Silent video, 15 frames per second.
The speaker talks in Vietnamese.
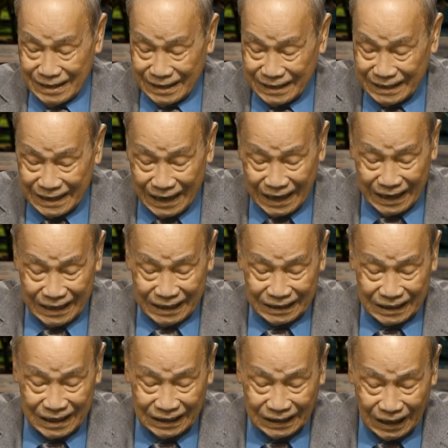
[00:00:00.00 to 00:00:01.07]
giày,
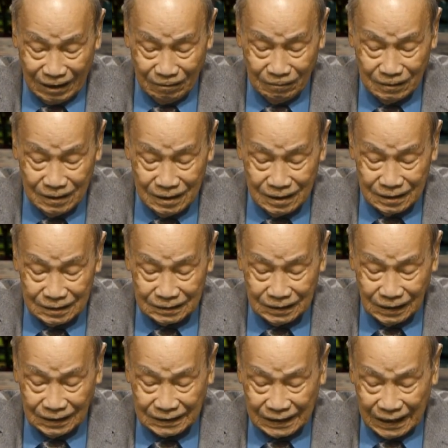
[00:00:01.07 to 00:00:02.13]
thể thao,
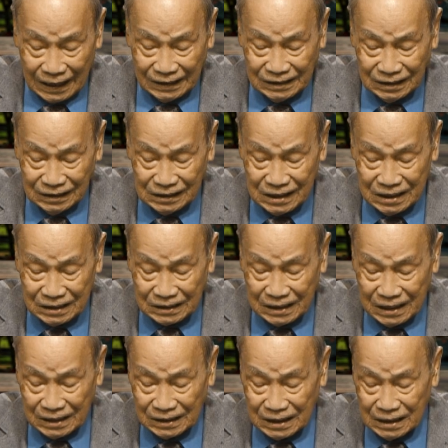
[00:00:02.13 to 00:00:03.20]
tất cả những gì
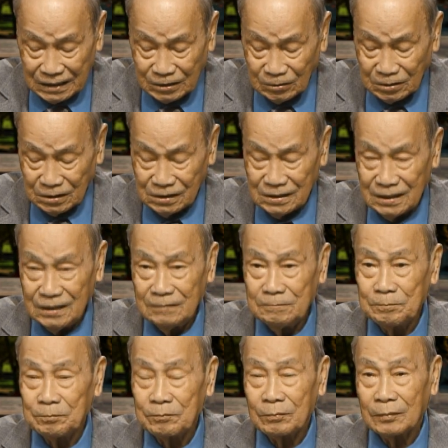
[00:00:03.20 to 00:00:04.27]
tiện lợi cho người lính.
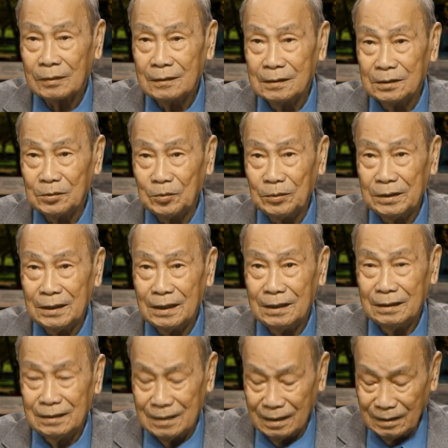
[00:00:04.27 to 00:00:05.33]
Thưa quý
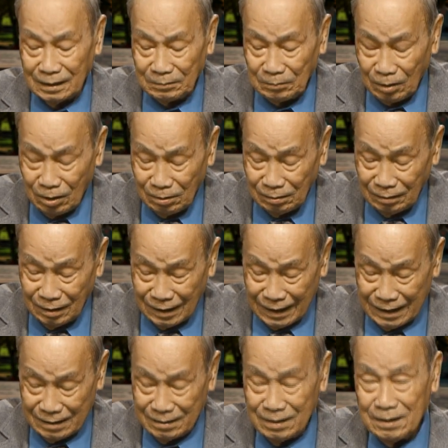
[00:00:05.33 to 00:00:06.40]
vị, những cái món
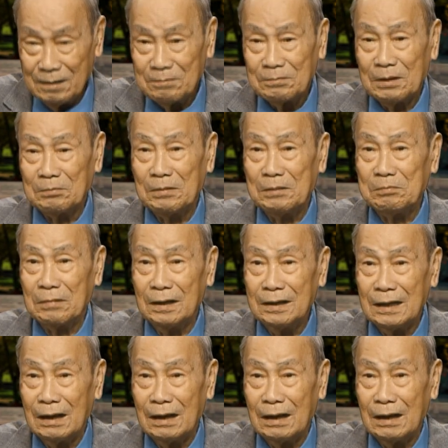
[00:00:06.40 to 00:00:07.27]
hàng mà mình mới